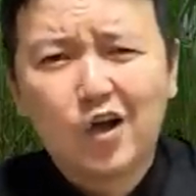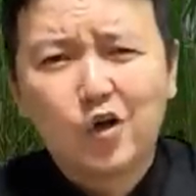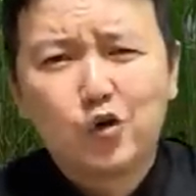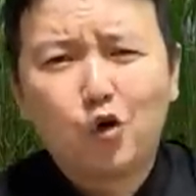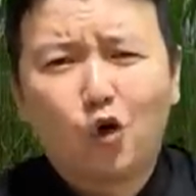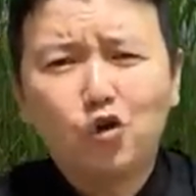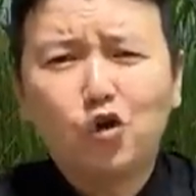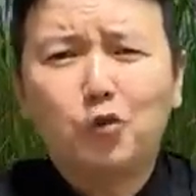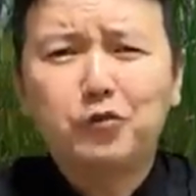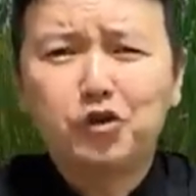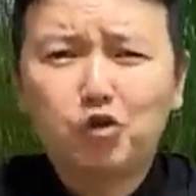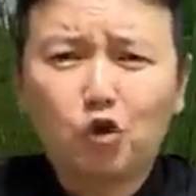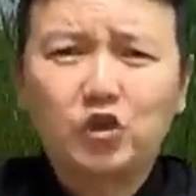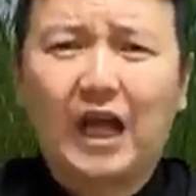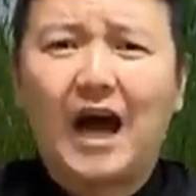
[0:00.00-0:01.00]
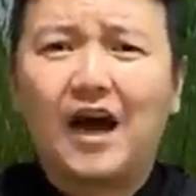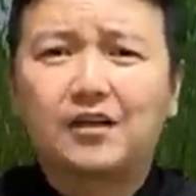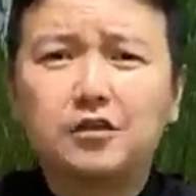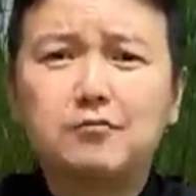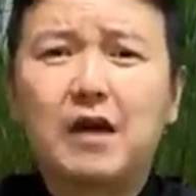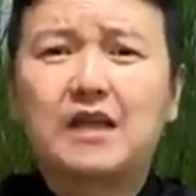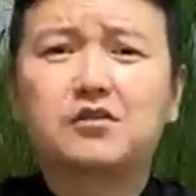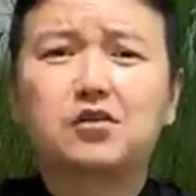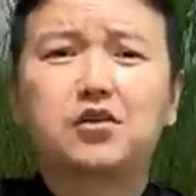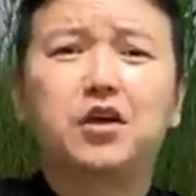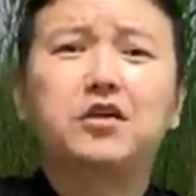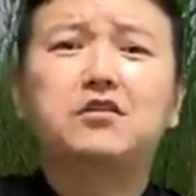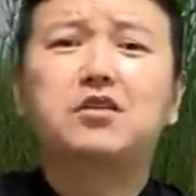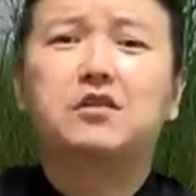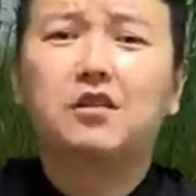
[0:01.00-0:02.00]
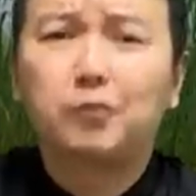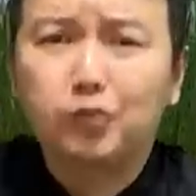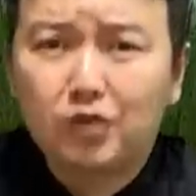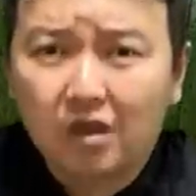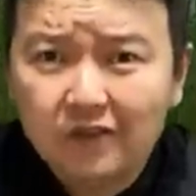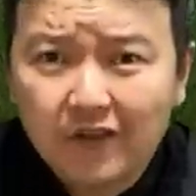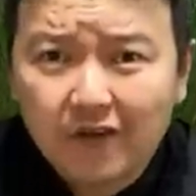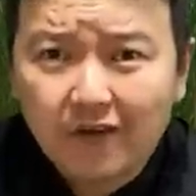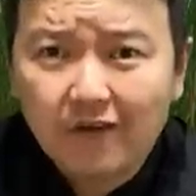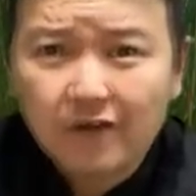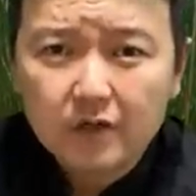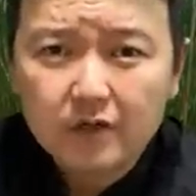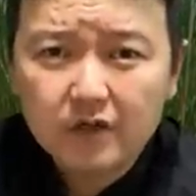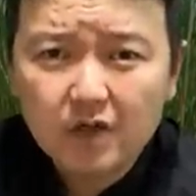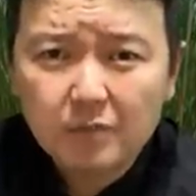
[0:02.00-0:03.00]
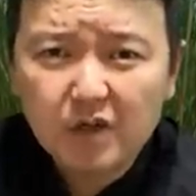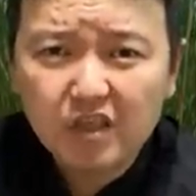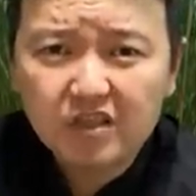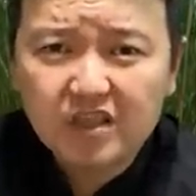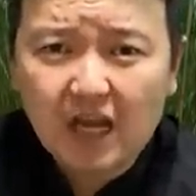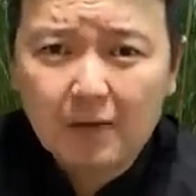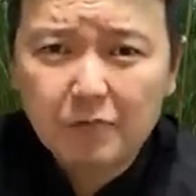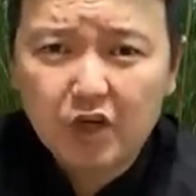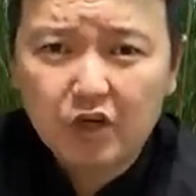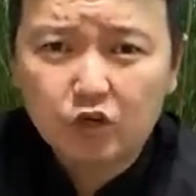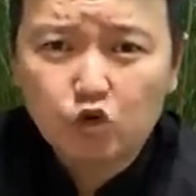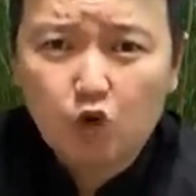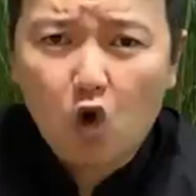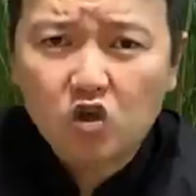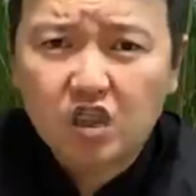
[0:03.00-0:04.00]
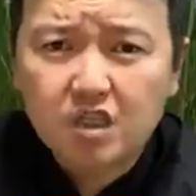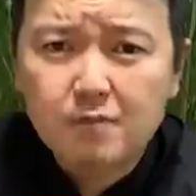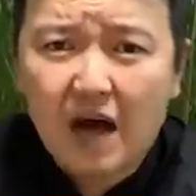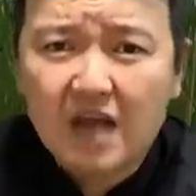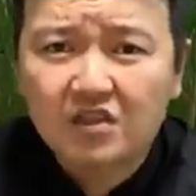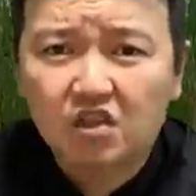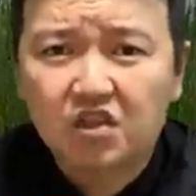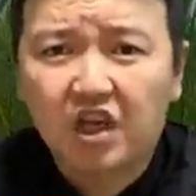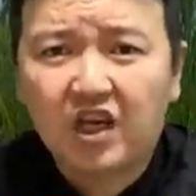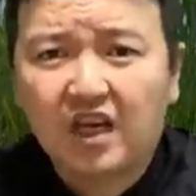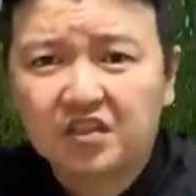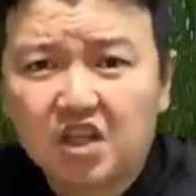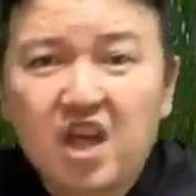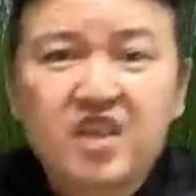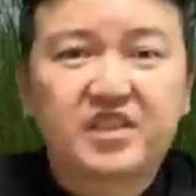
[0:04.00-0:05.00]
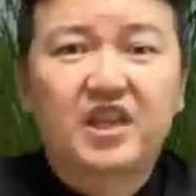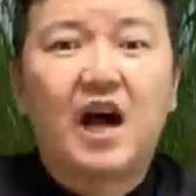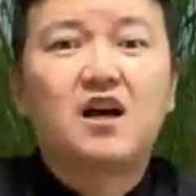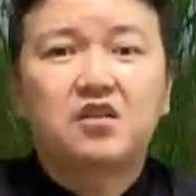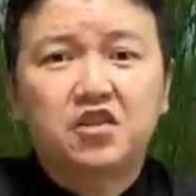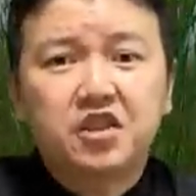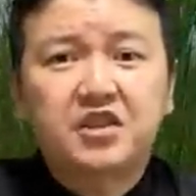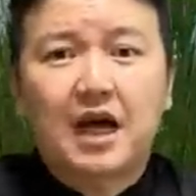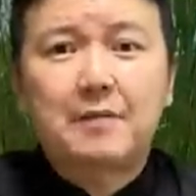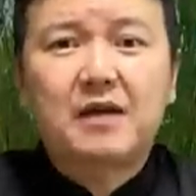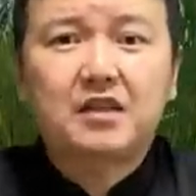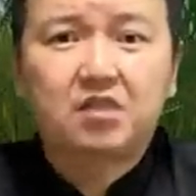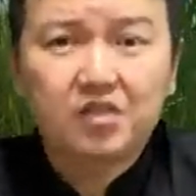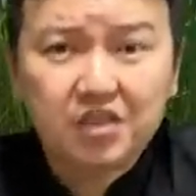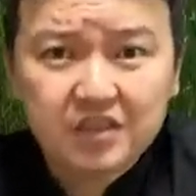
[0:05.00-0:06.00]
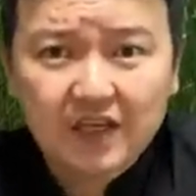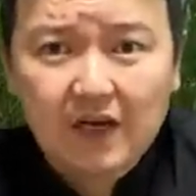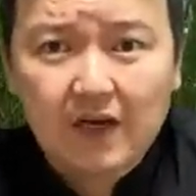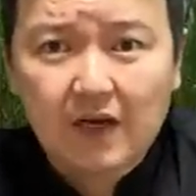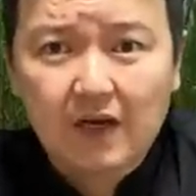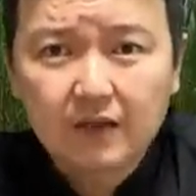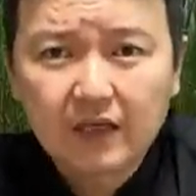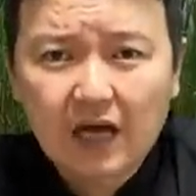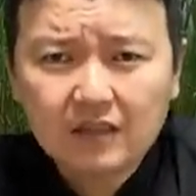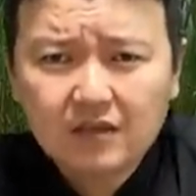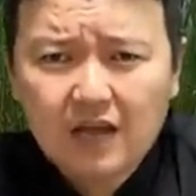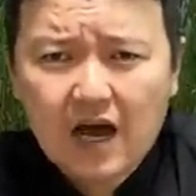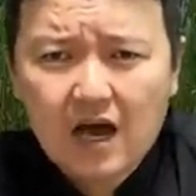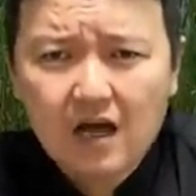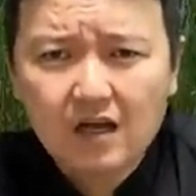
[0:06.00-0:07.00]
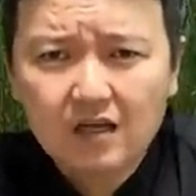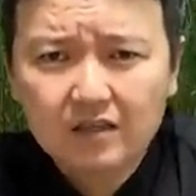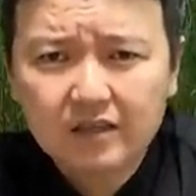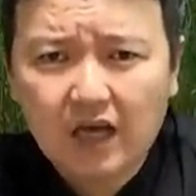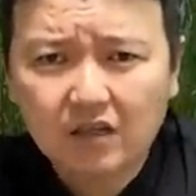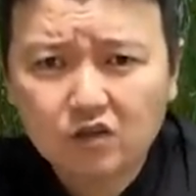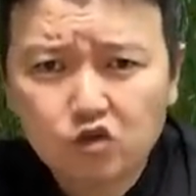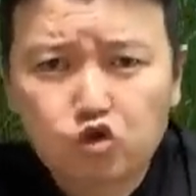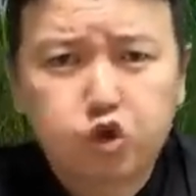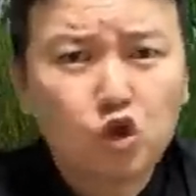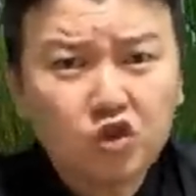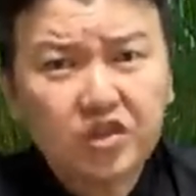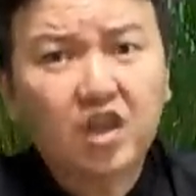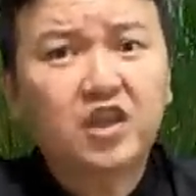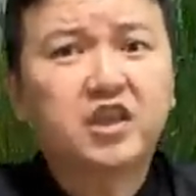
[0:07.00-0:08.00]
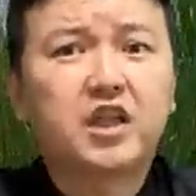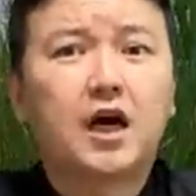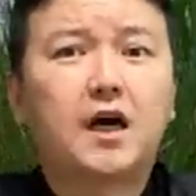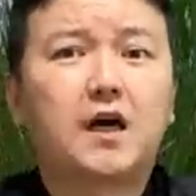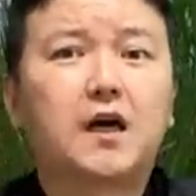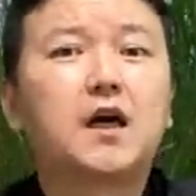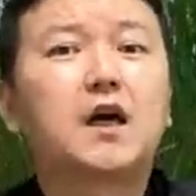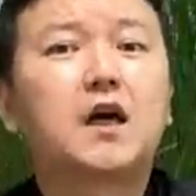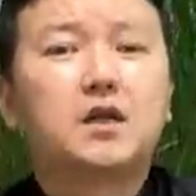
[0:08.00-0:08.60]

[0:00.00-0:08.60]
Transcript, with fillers: 요놈이 또 다른 마적대에 들러붙었네? 그러면 이참에 그 마적대까지 싸그리 잡아들이자! 야들아! 다들 출정이다!